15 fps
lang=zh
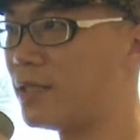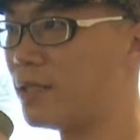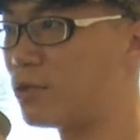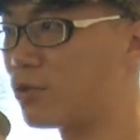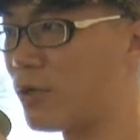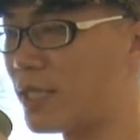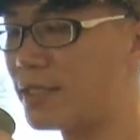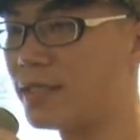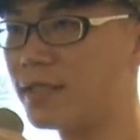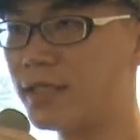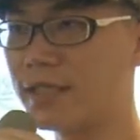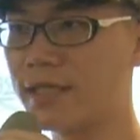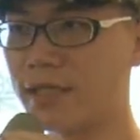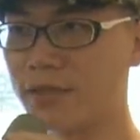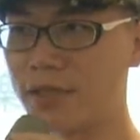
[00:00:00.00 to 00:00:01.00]
你做完测
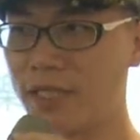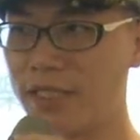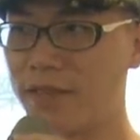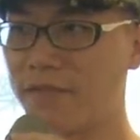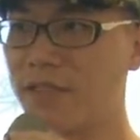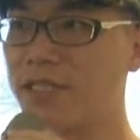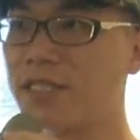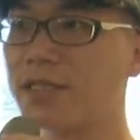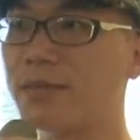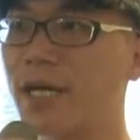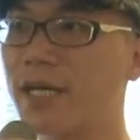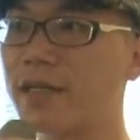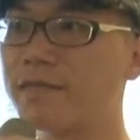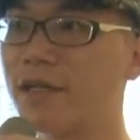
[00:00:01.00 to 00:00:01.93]
验，他就给你分析嘛，